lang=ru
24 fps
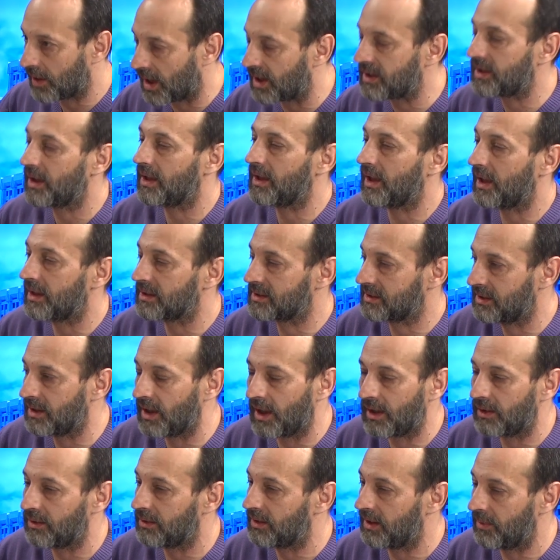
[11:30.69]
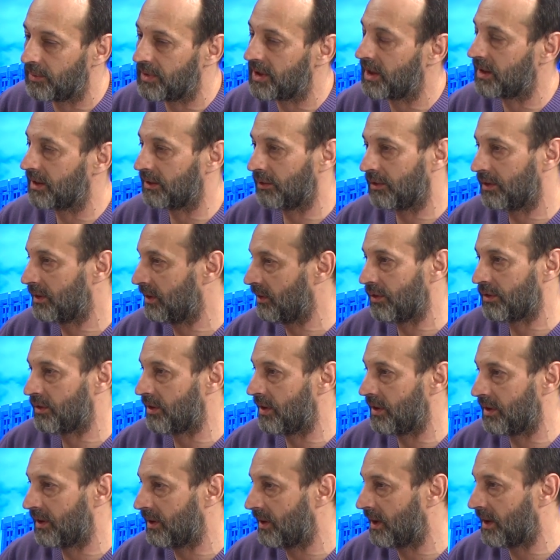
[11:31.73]
хотя я знаю, для меня это
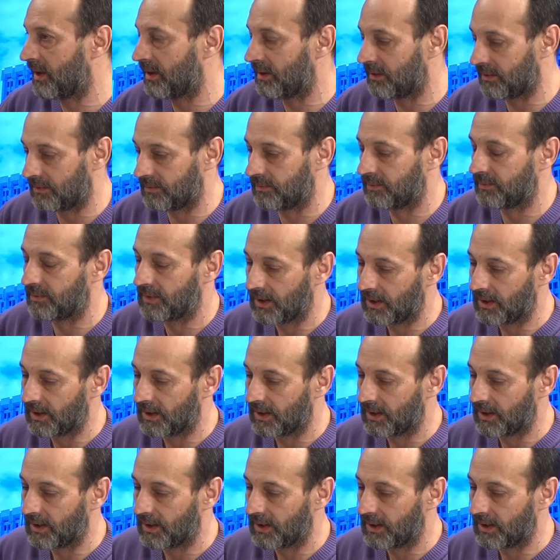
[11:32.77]
очень да,